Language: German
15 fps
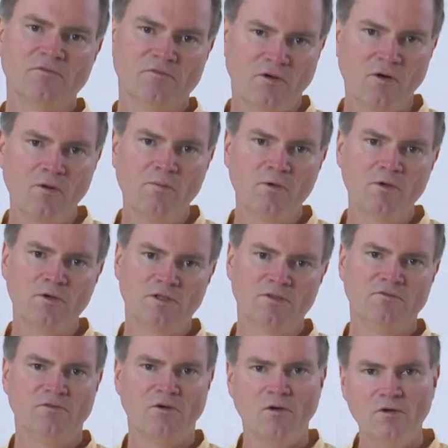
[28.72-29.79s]
Frohmut,
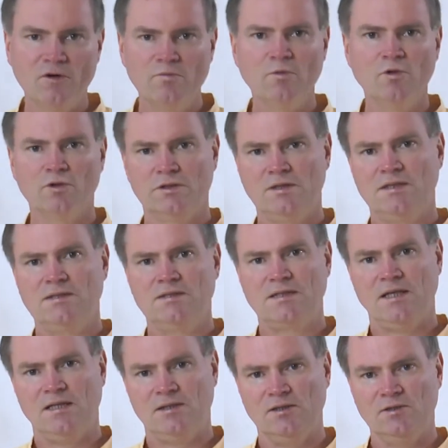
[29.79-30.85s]
frohen Mutes,
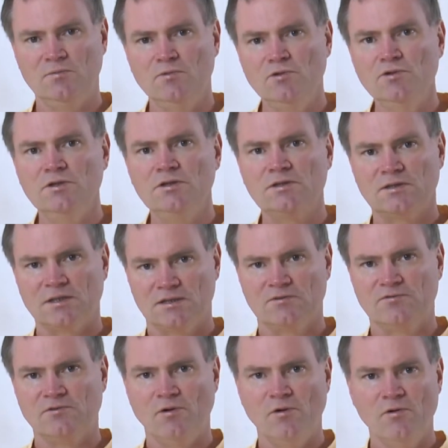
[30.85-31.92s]
ein Gemüt, das
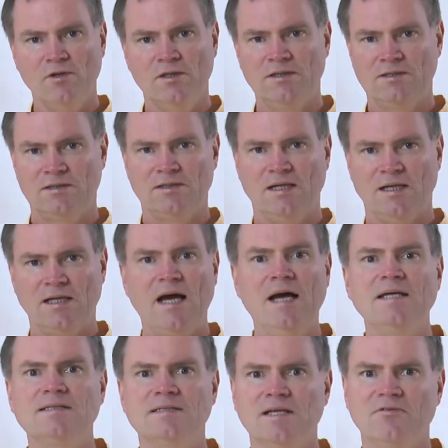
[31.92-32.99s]
froh ist, ein
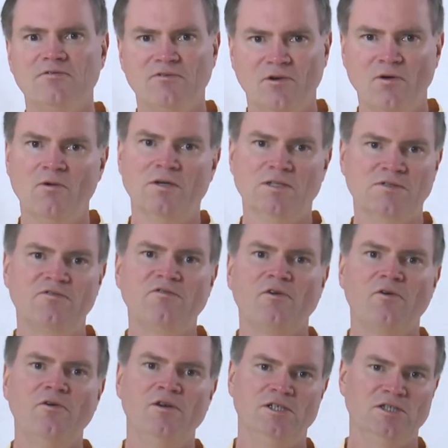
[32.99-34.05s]
Geist, der froh ist,
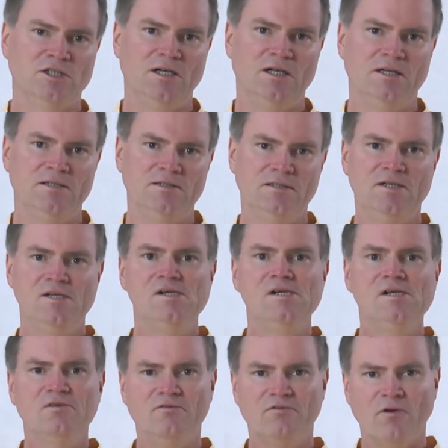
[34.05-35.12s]
Fröhlichkeit.
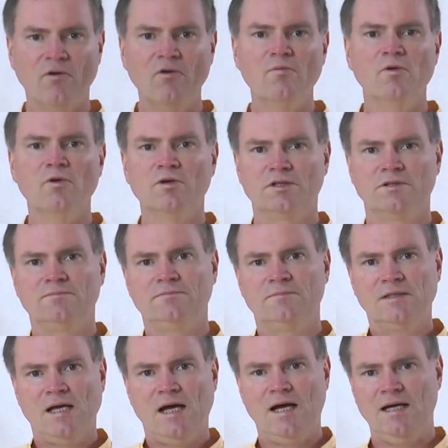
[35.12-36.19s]
Frohmut
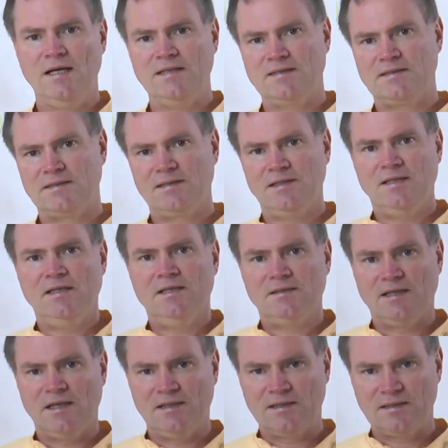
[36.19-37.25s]
heißt,
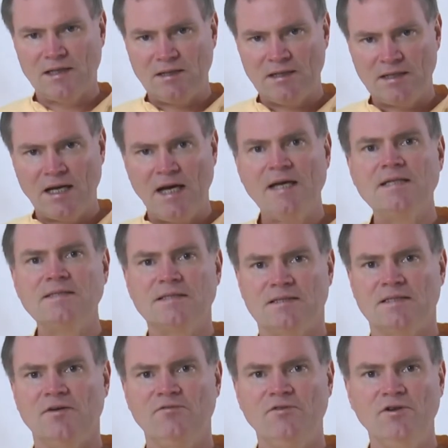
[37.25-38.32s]
dein Geist ist
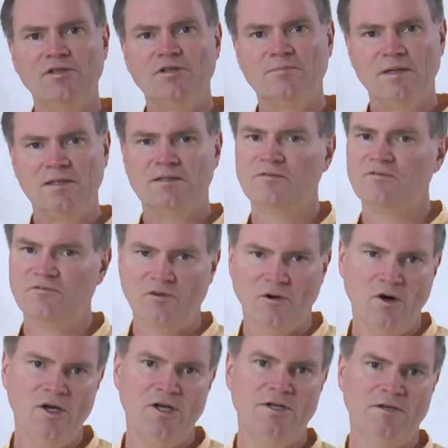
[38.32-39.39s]
erfüllt mit
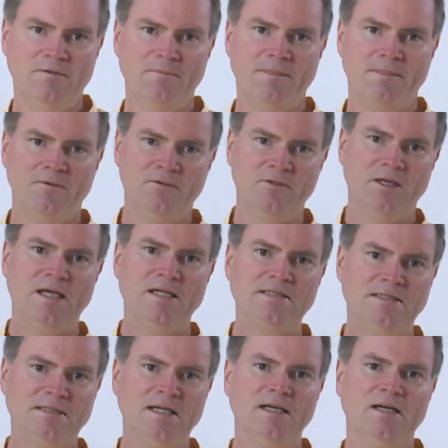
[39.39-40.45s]
Freude und du
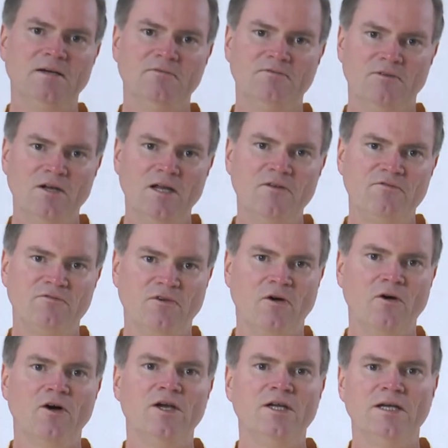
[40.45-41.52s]
gehst Dinge voller
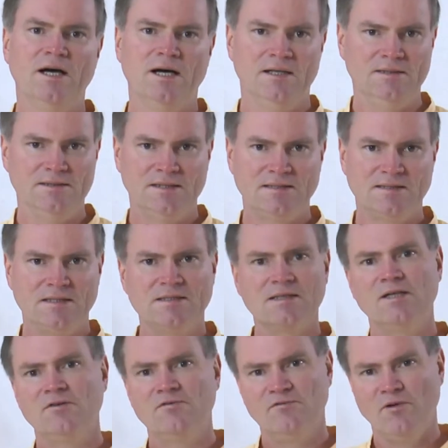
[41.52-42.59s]
Freude an. Das ist
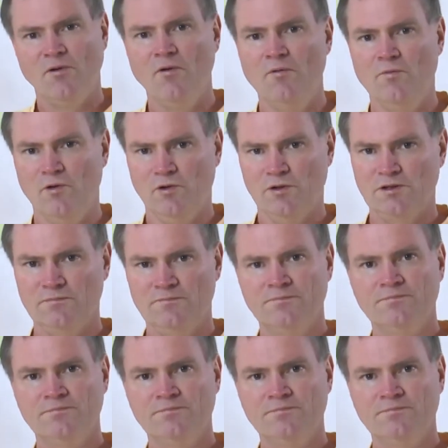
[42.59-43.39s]
Frohmut.